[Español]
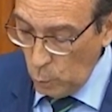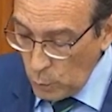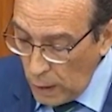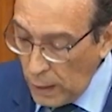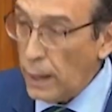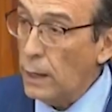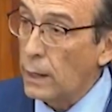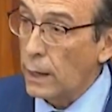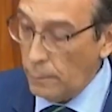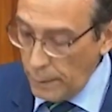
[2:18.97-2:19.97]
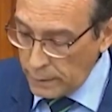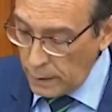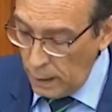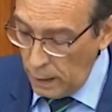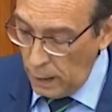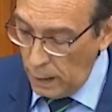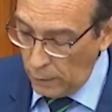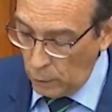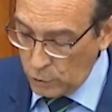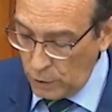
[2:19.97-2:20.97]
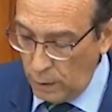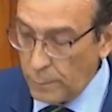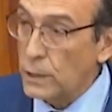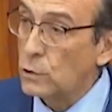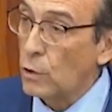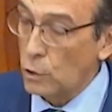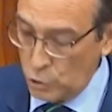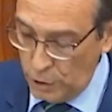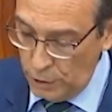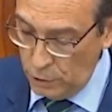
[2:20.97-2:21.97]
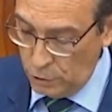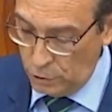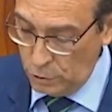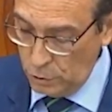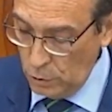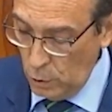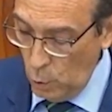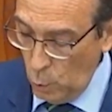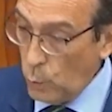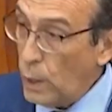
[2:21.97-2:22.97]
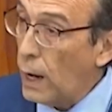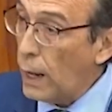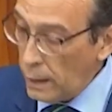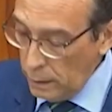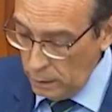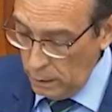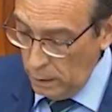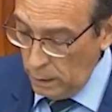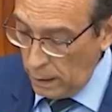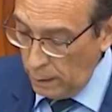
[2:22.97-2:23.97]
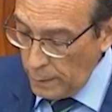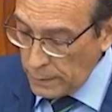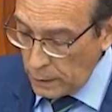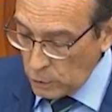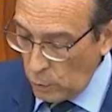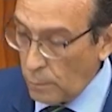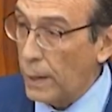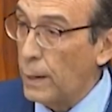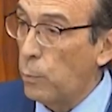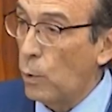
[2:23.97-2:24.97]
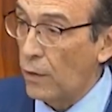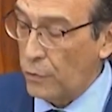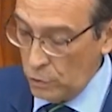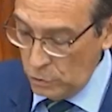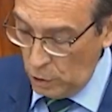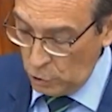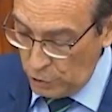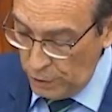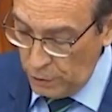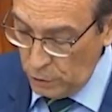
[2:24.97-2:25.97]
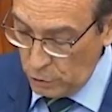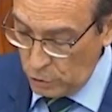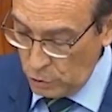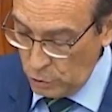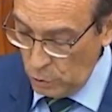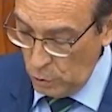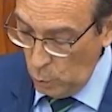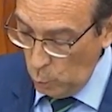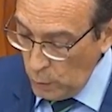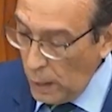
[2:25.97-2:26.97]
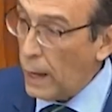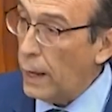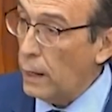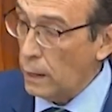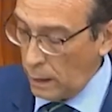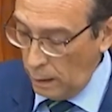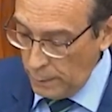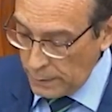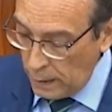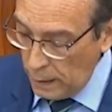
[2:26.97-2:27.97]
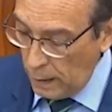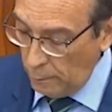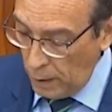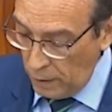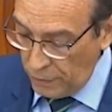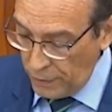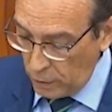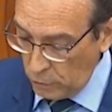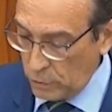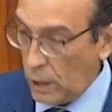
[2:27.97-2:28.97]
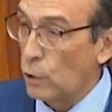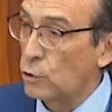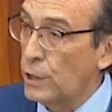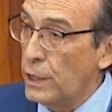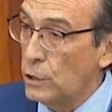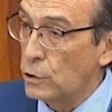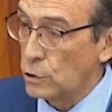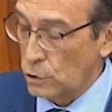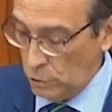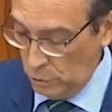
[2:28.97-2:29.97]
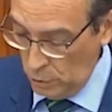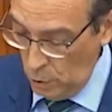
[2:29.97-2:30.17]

una ley que evite el adoctrinamiento de los niños, una ley que evite toda manipulación de los niños, una ley que evite la violencia contra los niños,